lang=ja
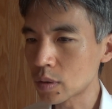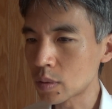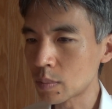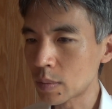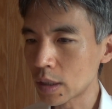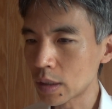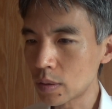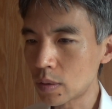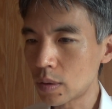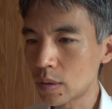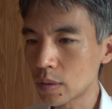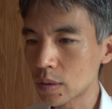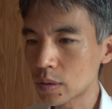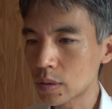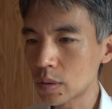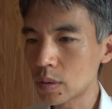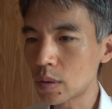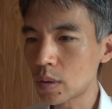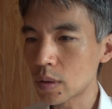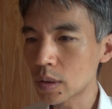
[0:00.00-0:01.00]
妻の
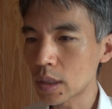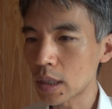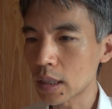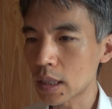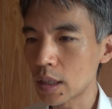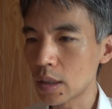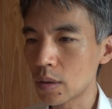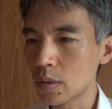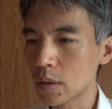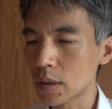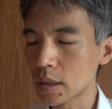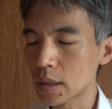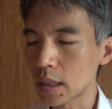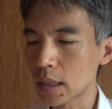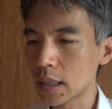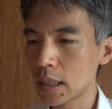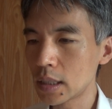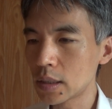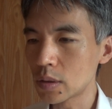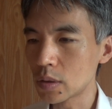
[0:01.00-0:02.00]
須藤早紀容疑
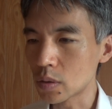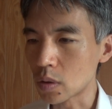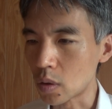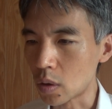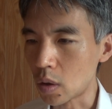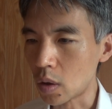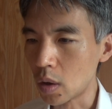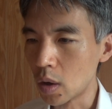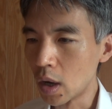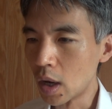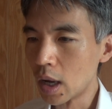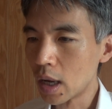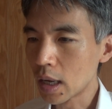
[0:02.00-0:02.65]
者25